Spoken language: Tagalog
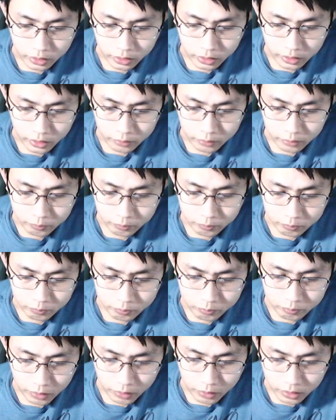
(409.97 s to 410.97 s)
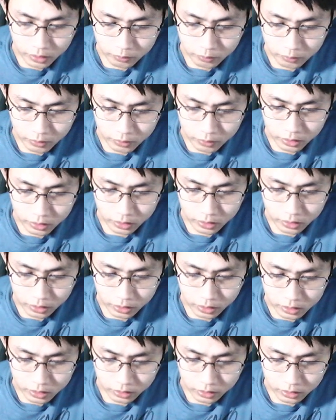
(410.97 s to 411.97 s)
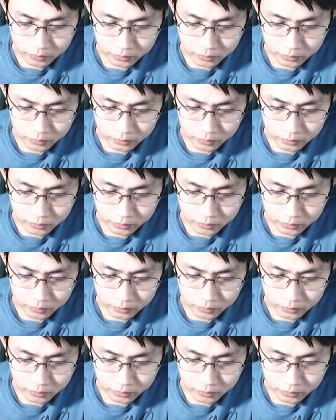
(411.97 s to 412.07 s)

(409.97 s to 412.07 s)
Ayan. Palitan po natin ng isa.